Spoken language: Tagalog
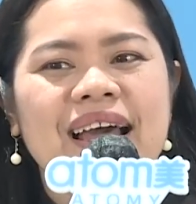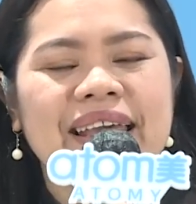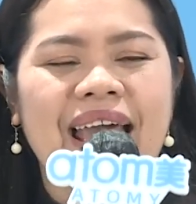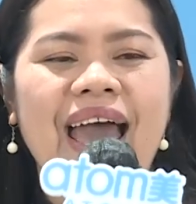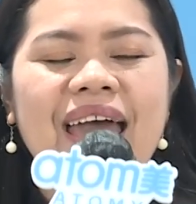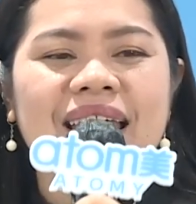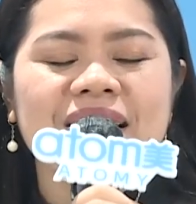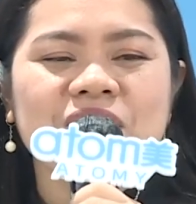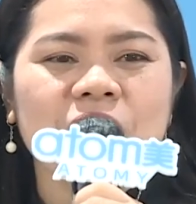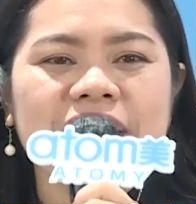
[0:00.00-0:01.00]
Yan.
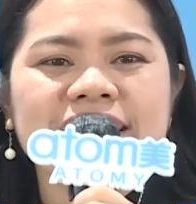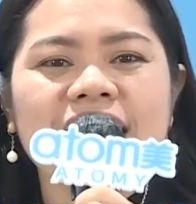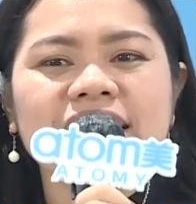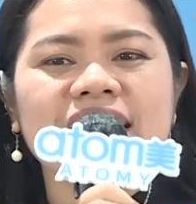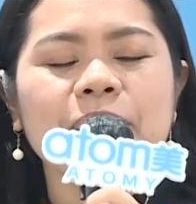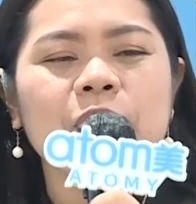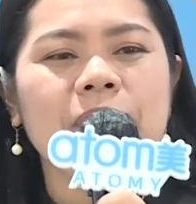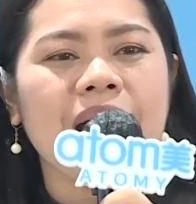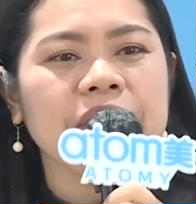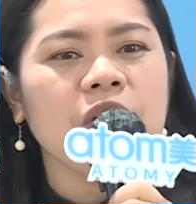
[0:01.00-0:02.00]
So, excited na po
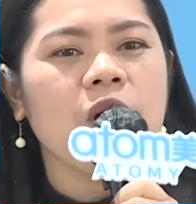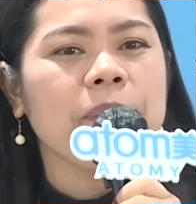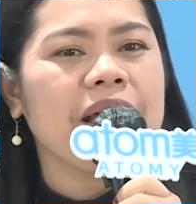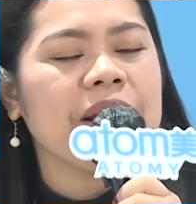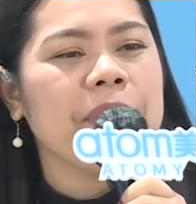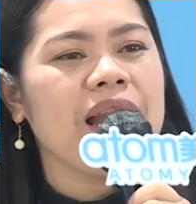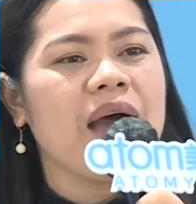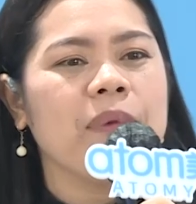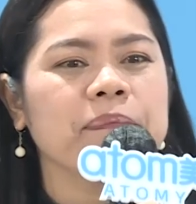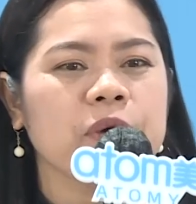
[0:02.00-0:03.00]
ba kayo para
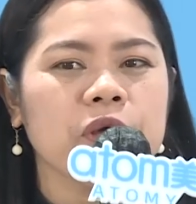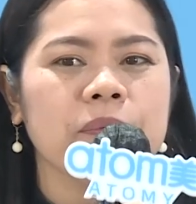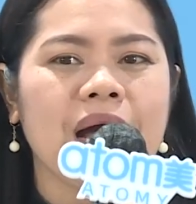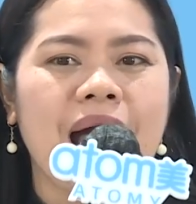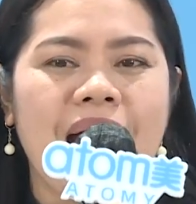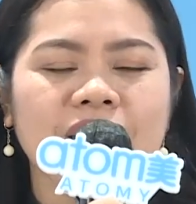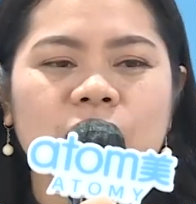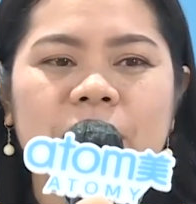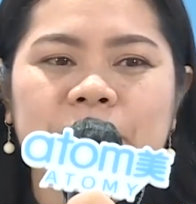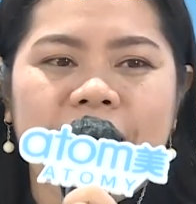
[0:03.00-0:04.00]
malaman po yung mga
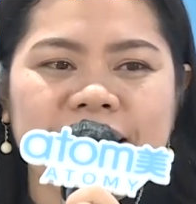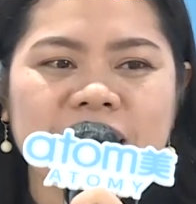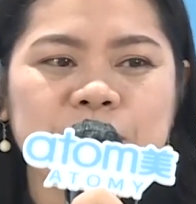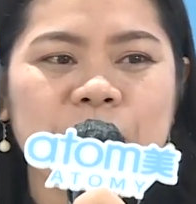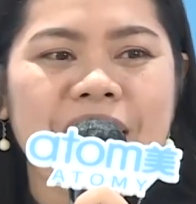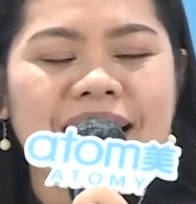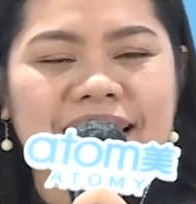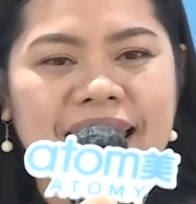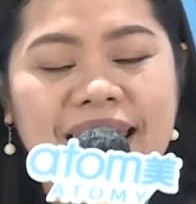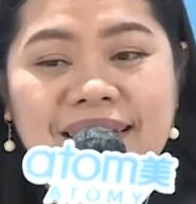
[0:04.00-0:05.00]
Atomy products po
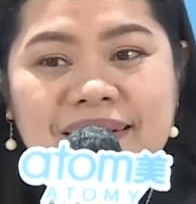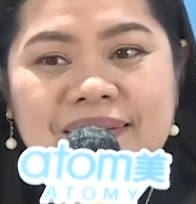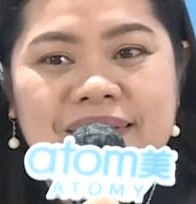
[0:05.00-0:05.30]
natin?